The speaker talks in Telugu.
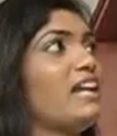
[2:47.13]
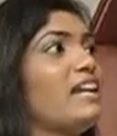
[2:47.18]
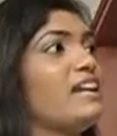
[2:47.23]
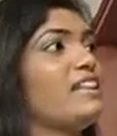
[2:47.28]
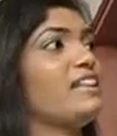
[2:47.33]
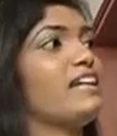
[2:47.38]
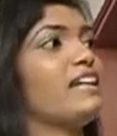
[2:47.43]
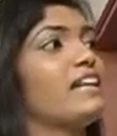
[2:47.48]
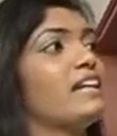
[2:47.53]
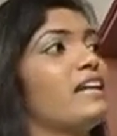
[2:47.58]

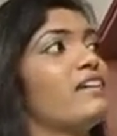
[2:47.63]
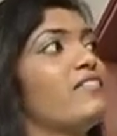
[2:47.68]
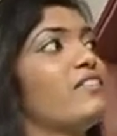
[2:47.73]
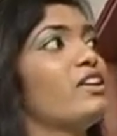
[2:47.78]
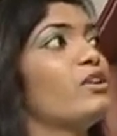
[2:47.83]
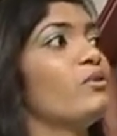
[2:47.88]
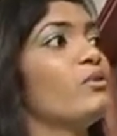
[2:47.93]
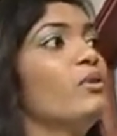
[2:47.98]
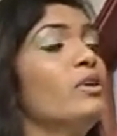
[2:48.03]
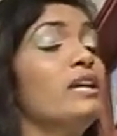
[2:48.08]
అలాంటిది ఇక్కడ
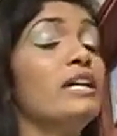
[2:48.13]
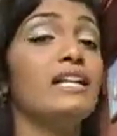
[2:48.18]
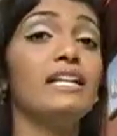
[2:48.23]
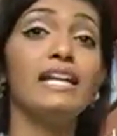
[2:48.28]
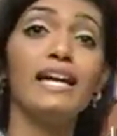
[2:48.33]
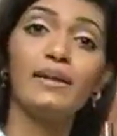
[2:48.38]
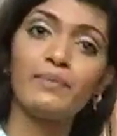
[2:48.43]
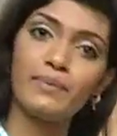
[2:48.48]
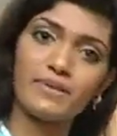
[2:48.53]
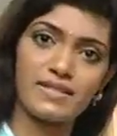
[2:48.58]
వీళ్ళు
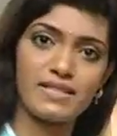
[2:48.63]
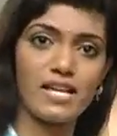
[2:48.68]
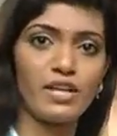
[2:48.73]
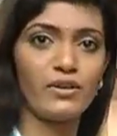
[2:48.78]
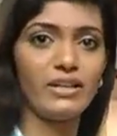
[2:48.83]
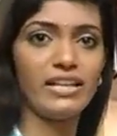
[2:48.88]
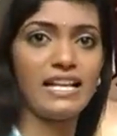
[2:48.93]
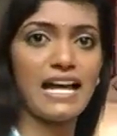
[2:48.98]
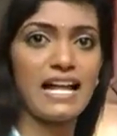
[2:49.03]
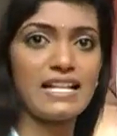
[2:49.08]

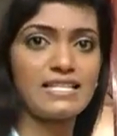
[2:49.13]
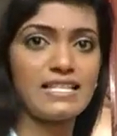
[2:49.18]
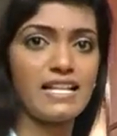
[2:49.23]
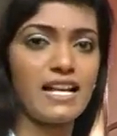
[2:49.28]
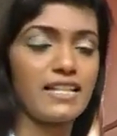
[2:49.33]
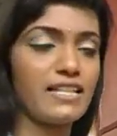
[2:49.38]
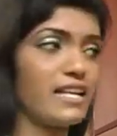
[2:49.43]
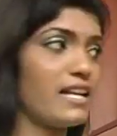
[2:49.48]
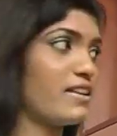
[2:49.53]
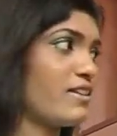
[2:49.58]
నేర్పిస్తారు ఈ
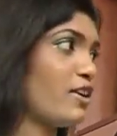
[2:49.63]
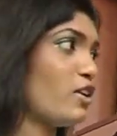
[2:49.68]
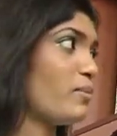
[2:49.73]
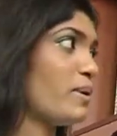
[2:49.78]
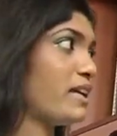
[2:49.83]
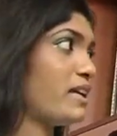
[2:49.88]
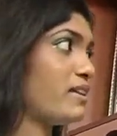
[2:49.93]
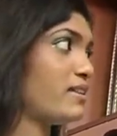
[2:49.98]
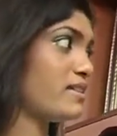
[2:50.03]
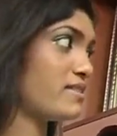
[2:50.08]
గ్యాన్సన్ ఆర్ట్ గ్యాలరీలో
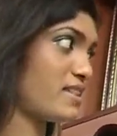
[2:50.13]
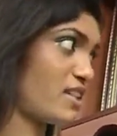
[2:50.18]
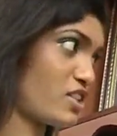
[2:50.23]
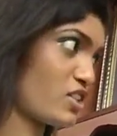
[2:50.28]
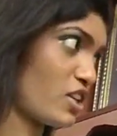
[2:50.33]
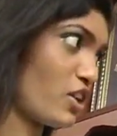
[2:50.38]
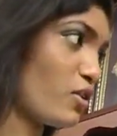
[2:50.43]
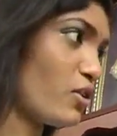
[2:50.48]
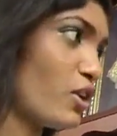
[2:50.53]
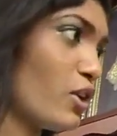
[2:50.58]
మనకి ఇది
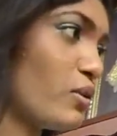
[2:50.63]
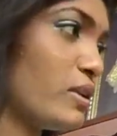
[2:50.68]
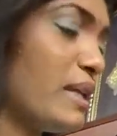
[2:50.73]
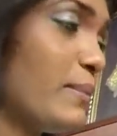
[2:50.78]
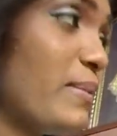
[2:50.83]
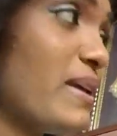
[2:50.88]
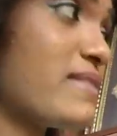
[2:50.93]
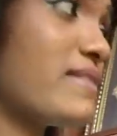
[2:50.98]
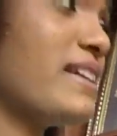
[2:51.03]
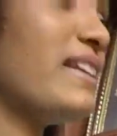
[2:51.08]
శిక్షణ కూడా ఉంది
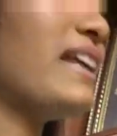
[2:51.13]
ప్లస్